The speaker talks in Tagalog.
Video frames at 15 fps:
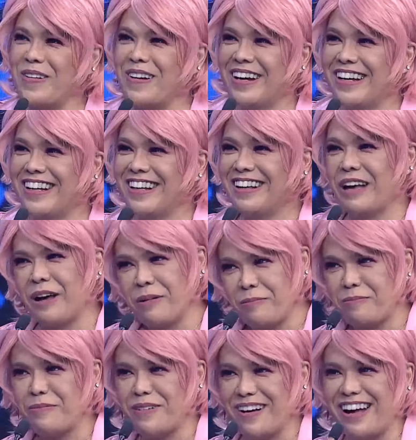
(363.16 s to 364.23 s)
oh
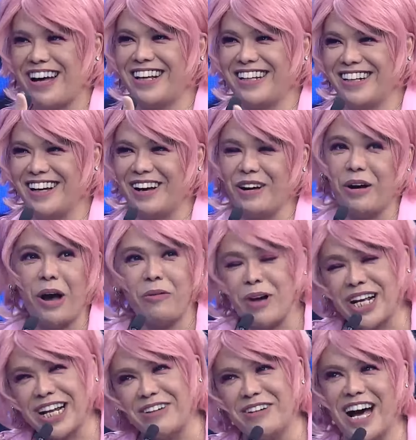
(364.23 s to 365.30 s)
underwear, ganun.
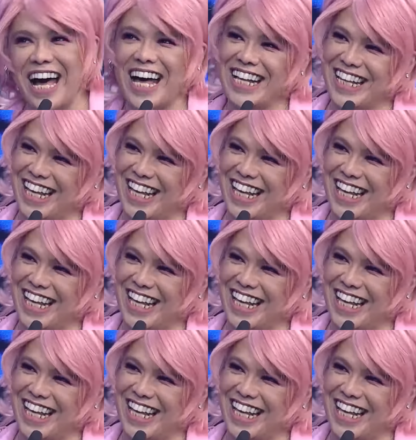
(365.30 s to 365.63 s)
Abag naman.